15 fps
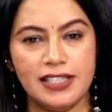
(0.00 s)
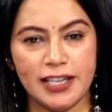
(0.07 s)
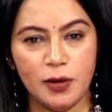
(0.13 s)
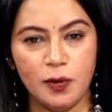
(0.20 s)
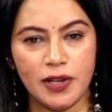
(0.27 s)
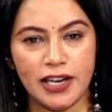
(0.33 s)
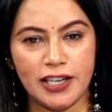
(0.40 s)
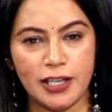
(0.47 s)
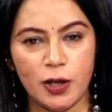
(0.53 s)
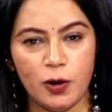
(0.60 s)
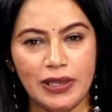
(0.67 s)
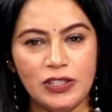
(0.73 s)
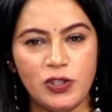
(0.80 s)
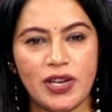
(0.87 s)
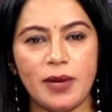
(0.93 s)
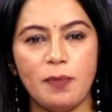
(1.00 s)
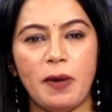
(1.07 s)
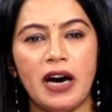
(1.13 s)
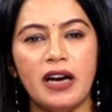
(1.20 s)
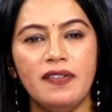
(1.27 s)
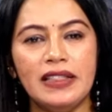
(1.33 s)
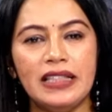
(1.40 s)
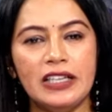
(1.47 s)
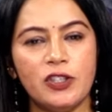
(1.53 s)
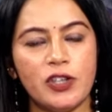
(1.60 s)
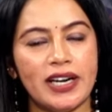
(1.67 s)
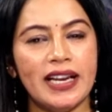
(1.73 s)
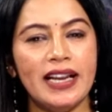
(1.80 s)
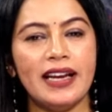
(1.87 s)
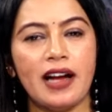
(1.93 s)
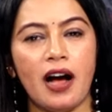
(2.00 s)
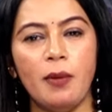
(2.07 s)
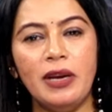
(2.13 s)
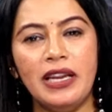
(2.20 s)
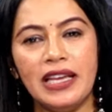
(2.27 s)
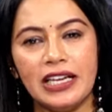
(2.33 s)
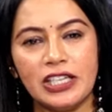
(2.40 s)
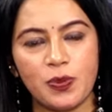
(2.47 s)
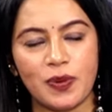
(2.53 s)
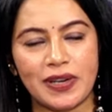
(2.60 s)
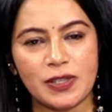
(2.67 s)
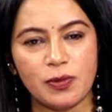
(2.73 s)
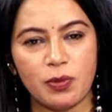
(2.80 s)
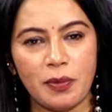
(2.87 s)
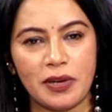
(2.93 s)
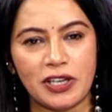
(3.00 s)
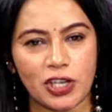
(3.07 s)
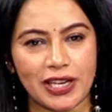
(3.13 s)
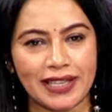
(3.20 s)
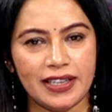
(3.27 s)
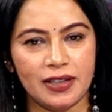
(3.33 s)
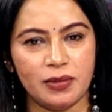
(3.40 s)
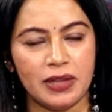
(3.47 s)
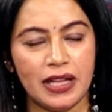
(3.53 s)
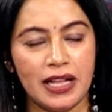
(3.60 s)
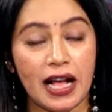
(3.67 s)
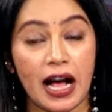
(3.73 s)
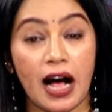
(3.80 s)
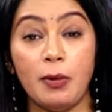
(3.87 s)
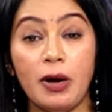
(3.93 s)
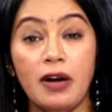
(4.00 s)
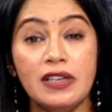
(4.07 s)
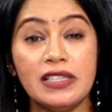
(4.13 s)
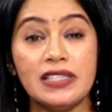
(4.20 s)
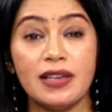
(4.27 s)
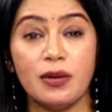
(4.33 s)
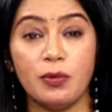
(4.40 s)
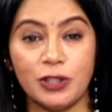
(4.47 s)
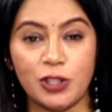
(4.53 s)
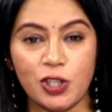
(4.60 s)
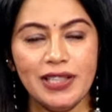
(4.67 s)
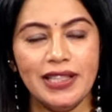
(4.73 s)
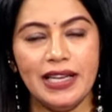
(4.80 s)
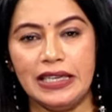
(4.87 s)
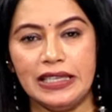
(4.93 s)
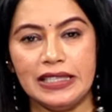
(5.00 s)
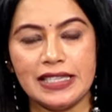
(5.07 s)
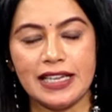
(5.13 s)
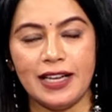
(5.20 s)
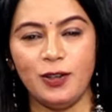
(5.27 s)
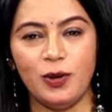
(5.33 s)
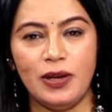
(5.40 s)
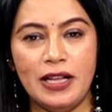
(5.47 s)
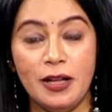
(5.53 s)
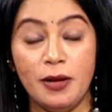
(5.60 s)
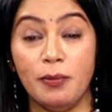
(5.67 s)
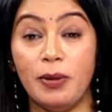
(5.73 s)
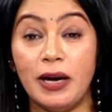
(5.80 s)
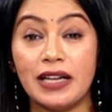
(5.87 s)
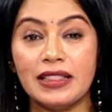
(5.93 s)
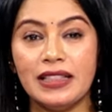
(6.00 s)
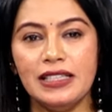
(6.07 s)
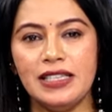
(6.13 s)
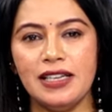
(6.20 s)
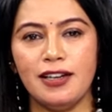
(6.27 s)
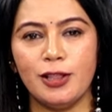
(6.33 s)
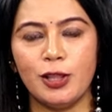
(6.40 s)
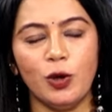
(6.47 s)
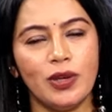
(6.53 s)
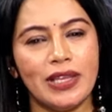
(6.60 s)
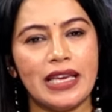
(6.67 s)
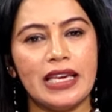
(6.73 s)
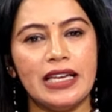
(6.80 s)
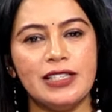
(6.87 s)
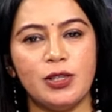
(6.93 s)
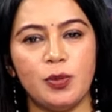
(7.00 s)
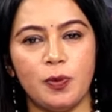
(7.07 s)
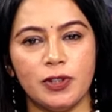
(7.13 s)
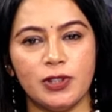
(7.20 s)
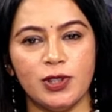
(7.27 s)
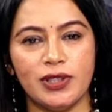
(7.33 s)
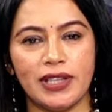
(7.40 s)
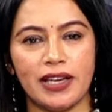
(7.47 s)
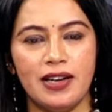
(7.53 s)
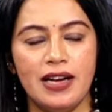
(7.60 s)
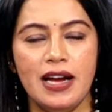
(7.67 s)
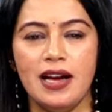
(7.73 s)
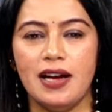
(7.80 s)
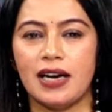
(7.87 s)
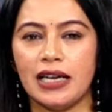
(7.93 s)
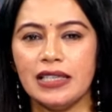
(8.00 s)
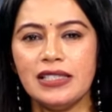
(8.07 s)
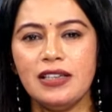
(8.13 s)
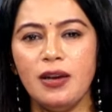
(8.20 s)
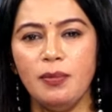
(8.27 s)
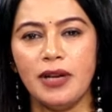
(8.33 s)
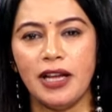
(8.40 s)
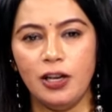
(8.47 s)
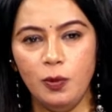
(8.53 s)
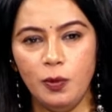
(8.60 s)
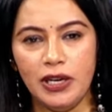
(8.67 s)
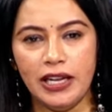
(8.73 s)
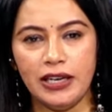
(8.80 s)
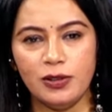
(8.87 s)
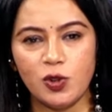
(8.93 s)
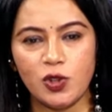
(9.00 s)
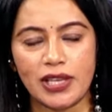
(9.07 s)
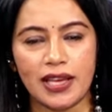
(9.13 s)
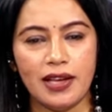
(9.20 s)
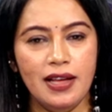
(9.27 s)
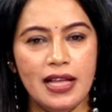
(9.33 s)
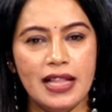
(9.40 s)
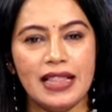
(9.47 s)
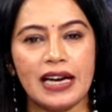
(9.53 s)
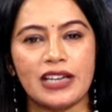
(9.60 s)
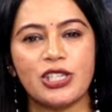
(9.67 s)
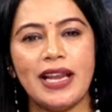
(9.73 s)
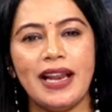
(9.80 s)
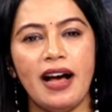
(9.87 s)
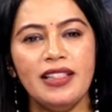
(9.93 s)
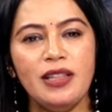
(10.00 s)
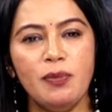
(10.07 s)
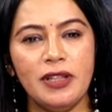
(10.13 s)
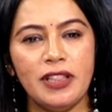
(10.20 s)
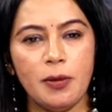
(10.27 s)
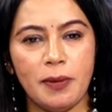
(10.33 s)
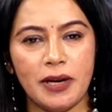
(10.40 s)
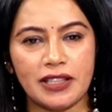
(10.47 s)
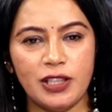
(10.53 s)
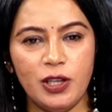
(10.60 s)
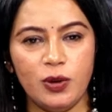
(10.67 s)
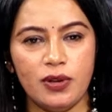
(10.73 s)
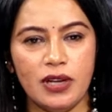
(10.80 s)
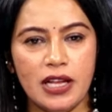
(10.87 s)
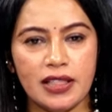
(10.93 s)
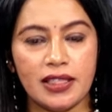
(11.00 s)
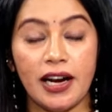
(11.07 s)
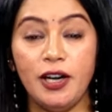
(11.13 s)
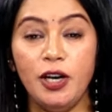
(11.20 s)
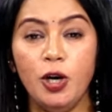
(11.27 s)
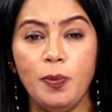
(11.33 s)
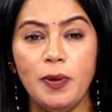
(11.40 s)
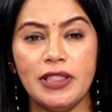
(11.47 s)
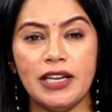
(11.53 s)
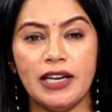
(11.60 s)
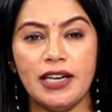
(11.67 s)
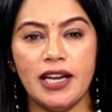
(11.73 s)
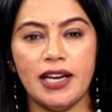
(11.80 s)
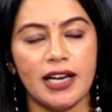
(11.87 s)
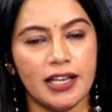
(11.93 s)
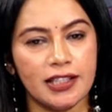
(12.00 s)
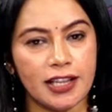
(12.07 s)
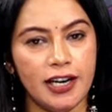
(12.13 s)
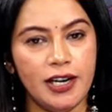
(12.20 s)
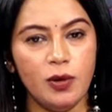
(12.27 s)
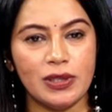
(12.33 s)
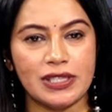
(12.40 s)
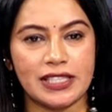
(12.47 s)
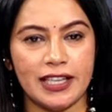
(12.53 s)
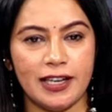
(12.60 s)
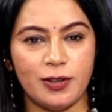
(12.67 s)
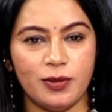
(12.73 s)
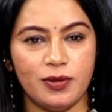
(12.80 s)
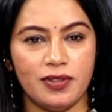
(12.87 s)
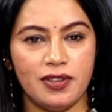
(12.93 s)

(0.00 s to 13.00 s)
చెరువుకట్టులోని శ్రీ పార్వతి జడల రామలింగేశ్వర స్వామి క్షేత్రం అమావాస్య వచ్చిందంటే చాలు భక్తజనంతో కిక్కిరిసిపోతుంది రాష్ట్రం నలుమూలల నుంచి లక్షలాది మంది భక్తులు తండోపతండాలుగా తరలివస్తారు